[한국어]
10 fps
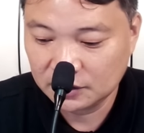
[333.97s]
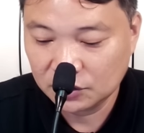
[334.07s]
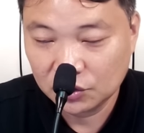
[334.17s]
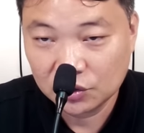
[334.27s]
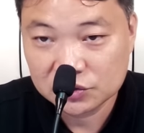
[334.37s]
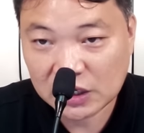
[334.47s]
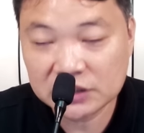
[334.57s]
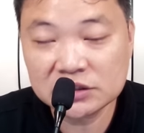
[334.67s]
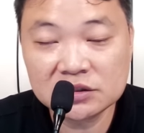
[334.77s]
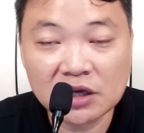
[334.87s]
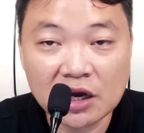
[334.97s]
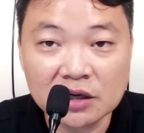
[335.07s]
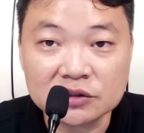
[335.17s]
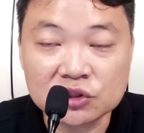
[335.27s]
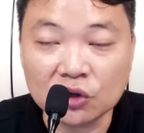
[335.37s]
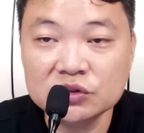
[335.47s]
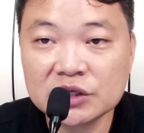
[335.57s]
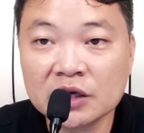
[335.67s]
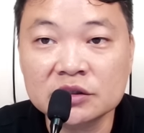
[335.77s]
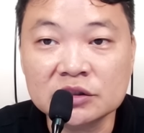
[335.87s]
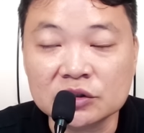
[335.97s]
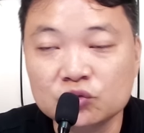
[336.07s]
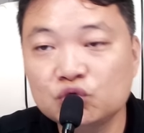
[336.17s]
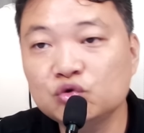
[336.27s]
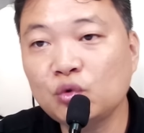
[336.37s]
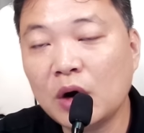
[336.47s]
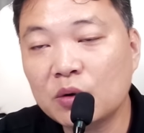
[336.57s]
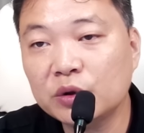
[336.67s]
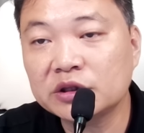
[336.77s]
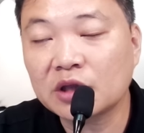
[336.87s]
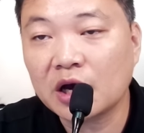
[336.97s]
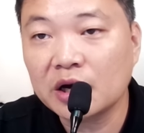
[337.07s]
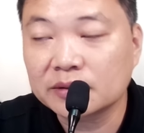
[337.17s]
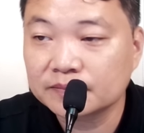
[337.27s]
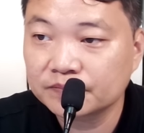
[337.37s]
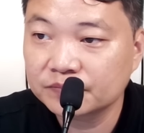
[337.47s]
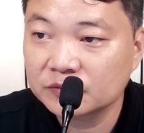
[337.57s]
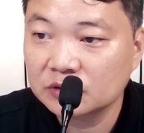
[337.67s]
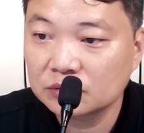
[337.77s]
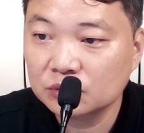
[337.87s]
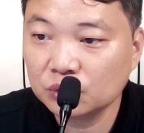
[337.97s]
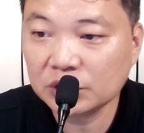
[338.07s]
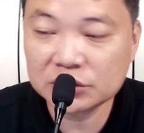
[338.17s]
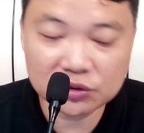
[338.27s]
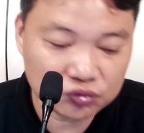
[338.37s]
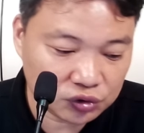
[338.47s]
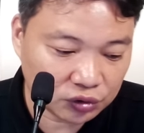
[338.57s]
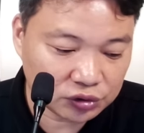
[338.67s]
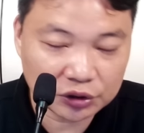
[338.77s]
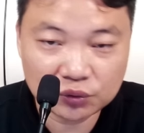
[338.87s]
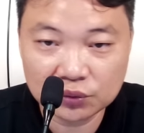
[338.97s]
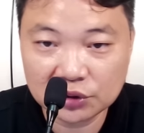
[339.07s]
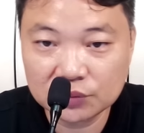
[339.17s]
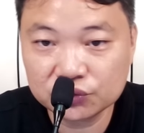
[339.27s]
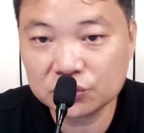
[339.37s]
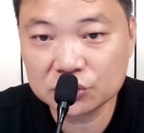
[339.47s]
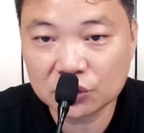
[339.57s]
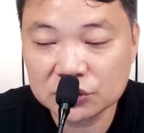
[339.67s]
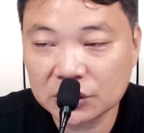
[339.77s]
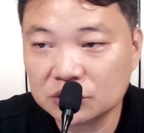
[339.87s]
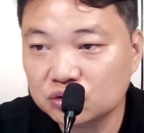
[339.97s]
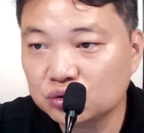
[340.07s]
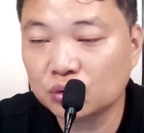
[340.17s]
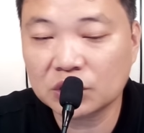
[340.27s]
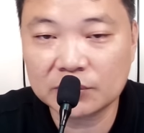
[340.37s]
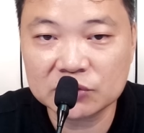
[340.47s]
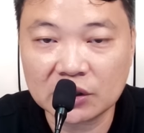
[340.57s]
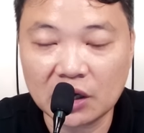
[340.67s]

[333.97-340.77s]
사실상 전쟁을 유도하고 있다. 도대체 윤석열 대통령이 무슨 전쟁을 유도를 합니까?